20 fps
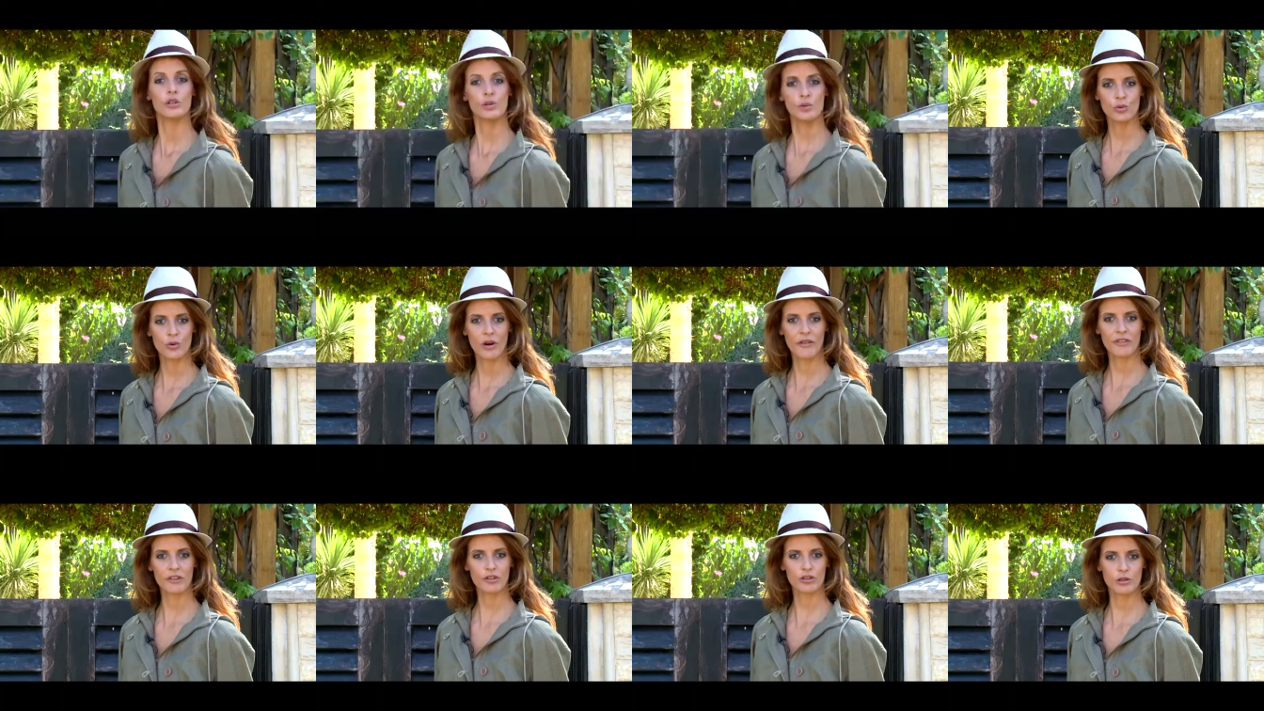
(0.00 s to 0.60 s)
nous à
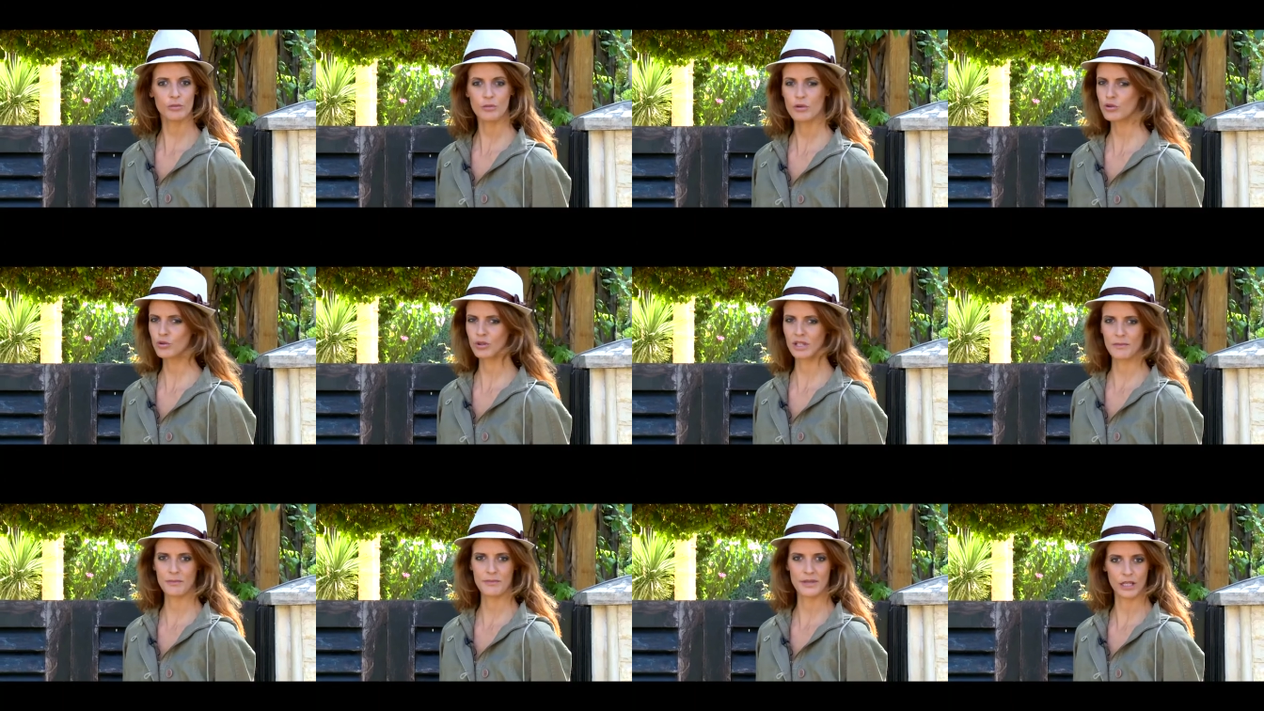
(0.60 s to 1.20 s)
Fashion Buzz,
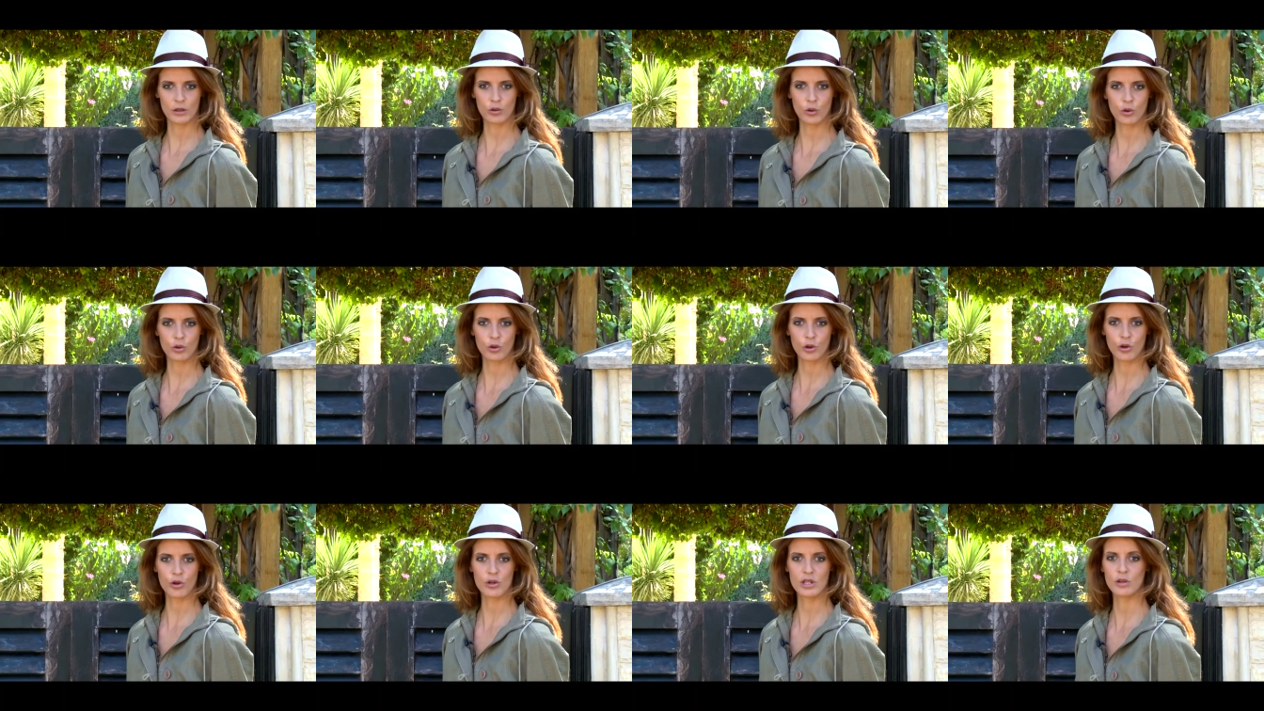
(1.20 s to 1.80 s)
on est bien trop
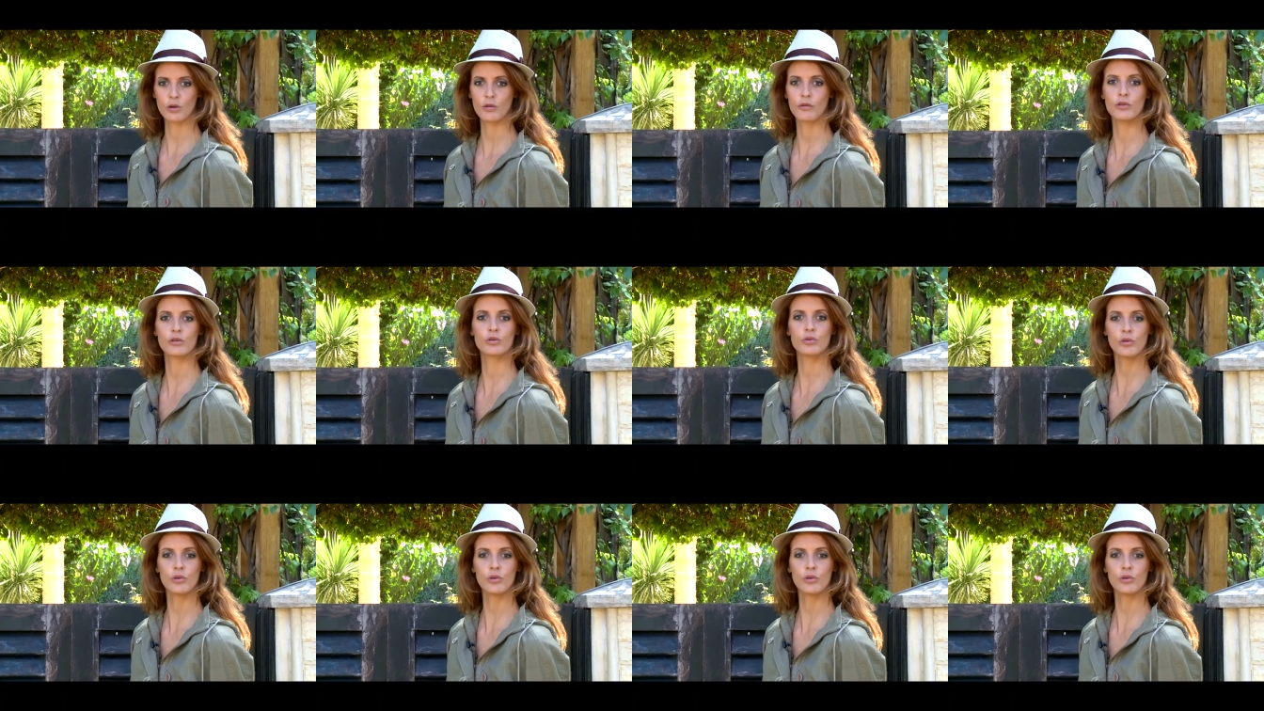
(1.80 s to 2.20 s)
curieux et on veut